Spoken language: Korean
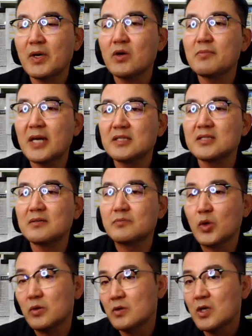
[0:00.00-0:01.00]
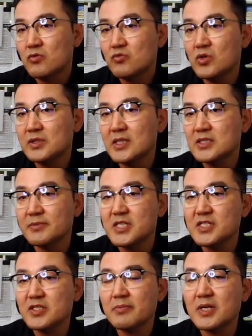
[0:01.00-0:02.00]
8월 말이나 9월 달쯤에
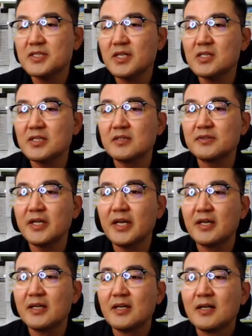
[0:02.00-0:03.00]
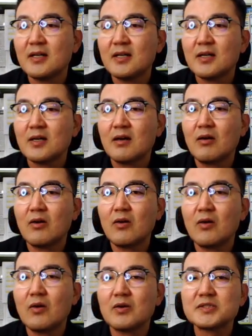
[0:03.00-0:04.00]
실시협약을 체결되는데
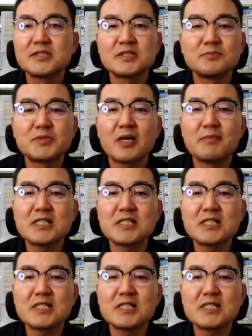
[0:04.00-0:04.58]
지금 제가